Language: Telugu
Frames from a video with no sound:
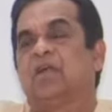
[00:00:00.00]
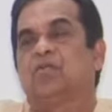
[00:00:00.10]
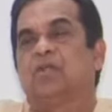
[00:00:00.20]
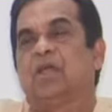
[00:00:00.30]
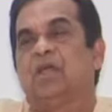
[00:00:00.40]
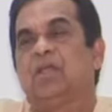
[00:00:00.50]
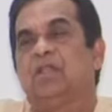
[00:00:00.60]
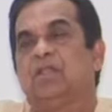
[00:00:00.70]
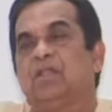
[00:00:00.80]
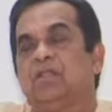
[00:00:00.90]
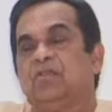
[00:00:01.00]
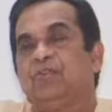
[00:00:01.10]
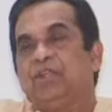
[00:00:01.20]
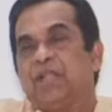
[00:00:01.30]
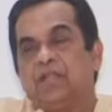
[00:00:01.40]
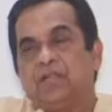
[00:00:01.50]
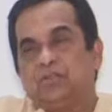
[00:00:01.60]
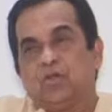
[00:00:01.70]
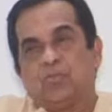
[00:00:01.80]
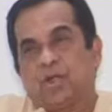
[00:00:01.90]
కాకుండా
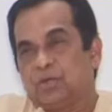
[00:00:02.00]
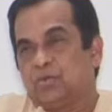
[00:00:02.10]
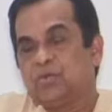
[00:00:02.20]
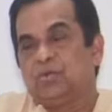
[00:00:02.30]
వీటన్నిటితో పాటు